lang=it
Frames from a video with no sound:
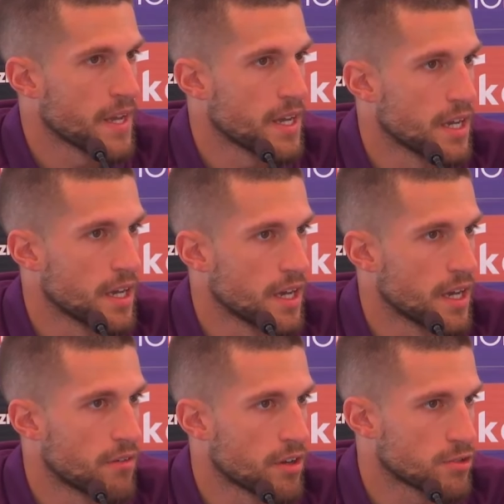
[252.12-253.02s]
è,
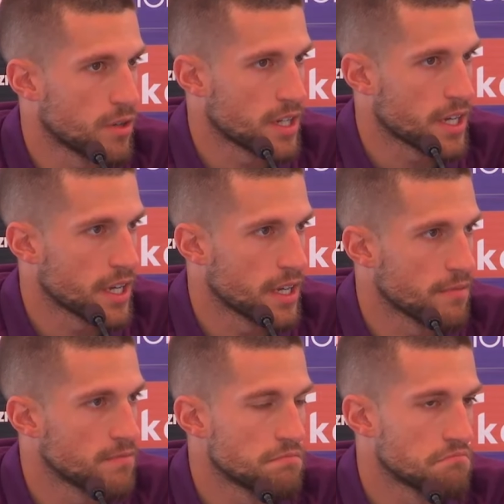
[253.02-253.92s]
è una squadra che
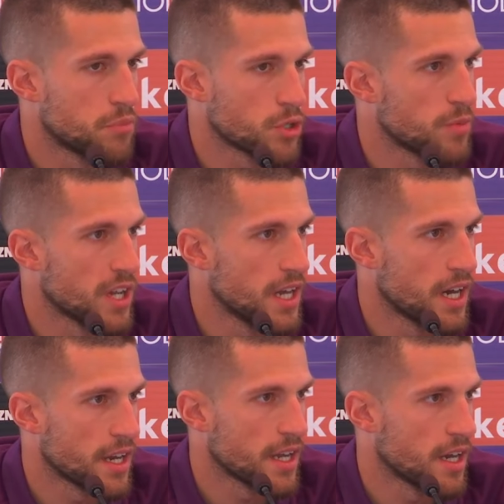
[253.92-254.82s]
può
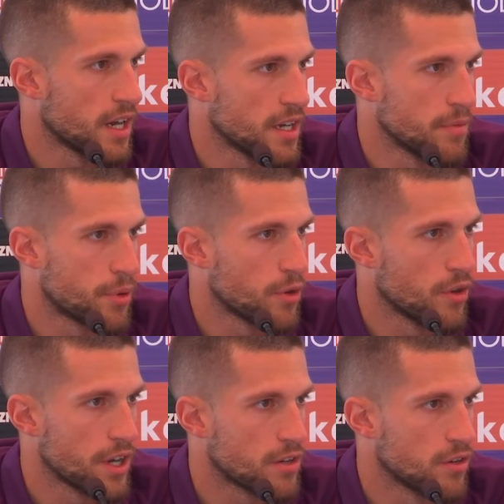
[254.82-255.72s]
sbagliare ai pro,
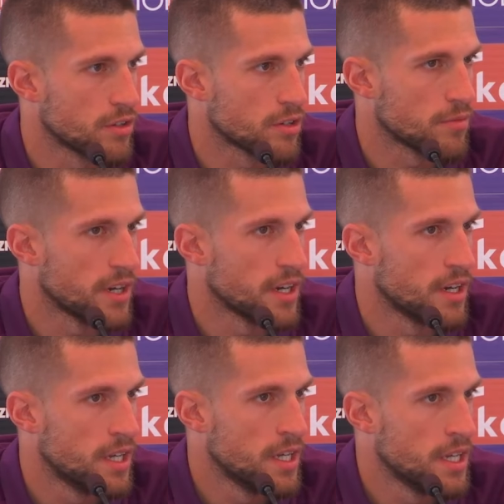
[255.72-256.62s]
ai contro, ma
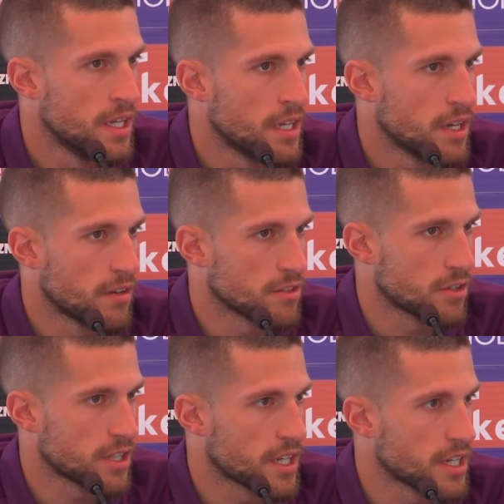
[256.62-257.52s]
è una
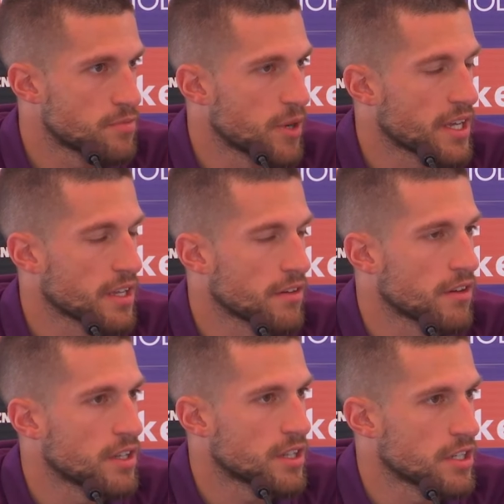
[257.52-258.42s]
squadra che rispecchia tra
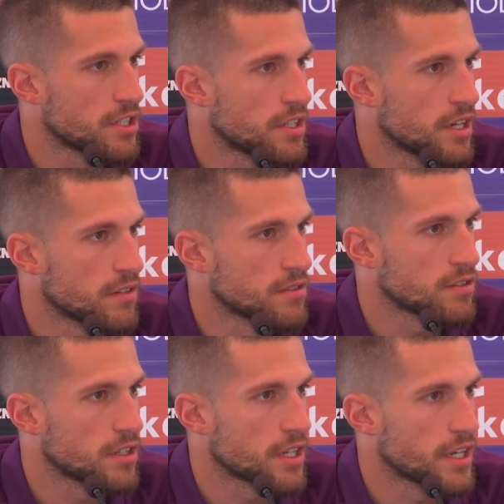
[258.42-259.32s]
virgolette la città, una
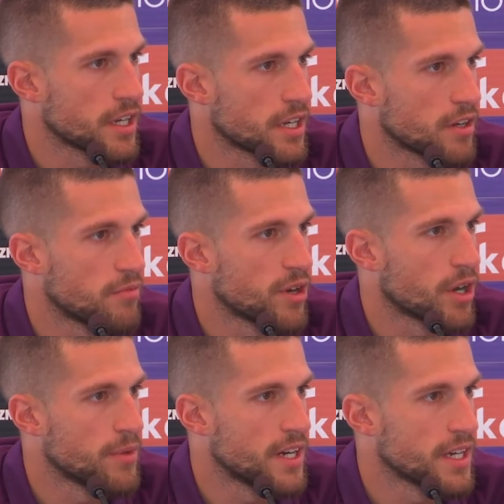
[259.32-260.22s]
squadra che, che, non molla
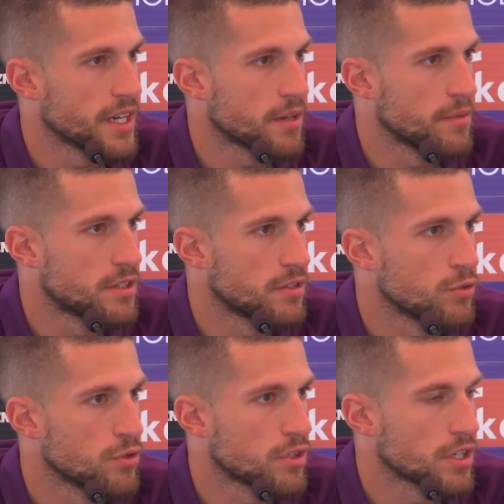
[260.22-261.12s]
mai, che mette
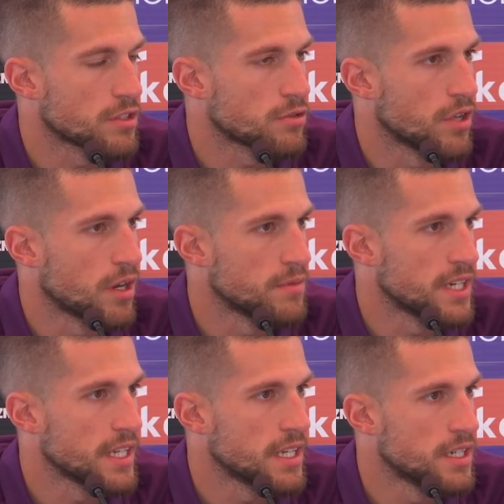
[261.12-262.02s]
tutto, che suda la
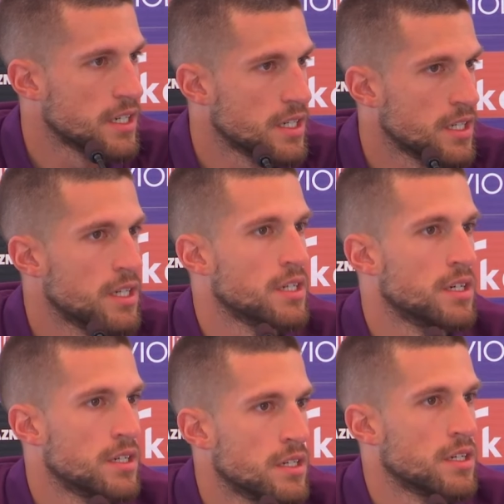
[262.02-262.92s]
maglia
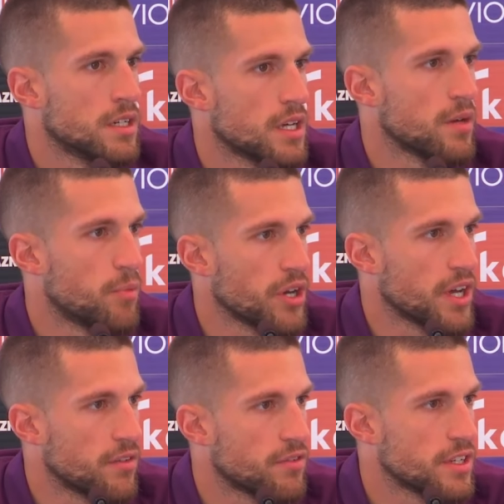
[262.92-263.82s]
e poi
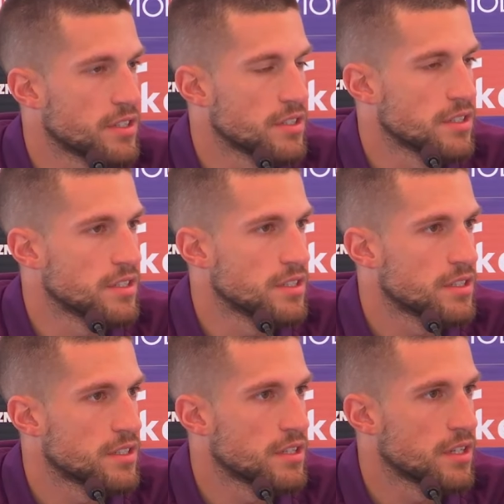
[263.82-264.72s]
alla fine si,
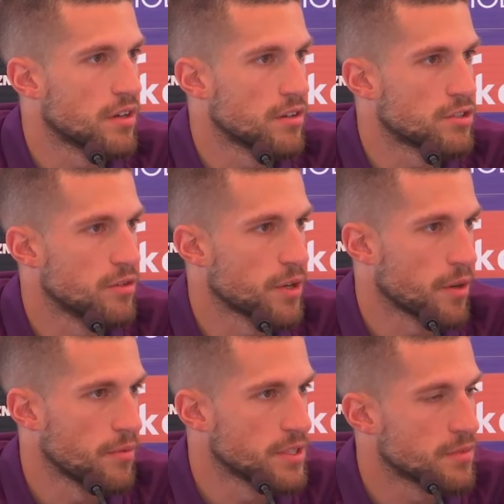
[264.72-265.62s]
si tirano le somme
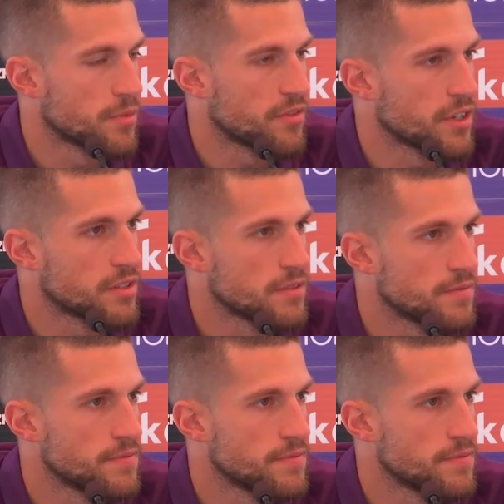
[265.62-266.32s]
come abbiamo sempre fatto.